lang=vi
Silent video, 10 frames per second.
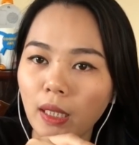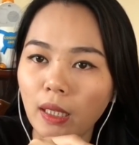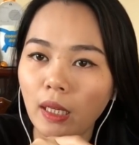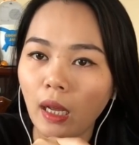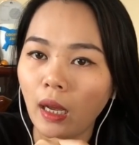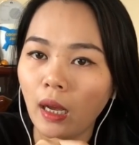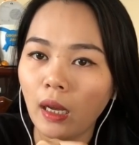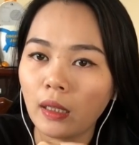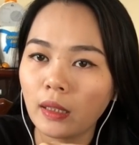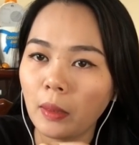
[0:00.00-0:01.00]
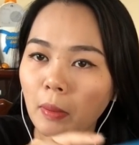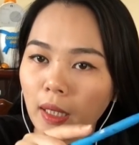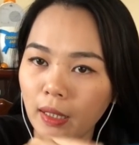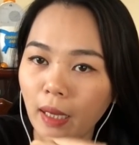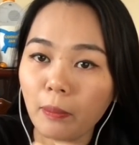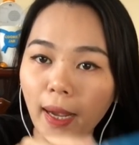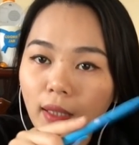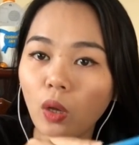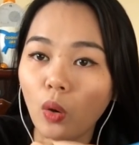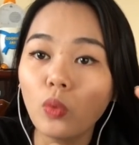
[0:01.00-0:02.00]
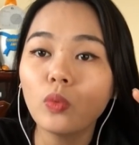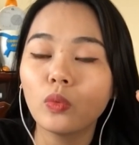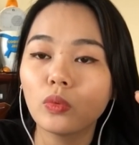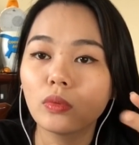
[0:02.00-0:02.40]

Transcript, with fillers: thì thì mình vẫn bái tổ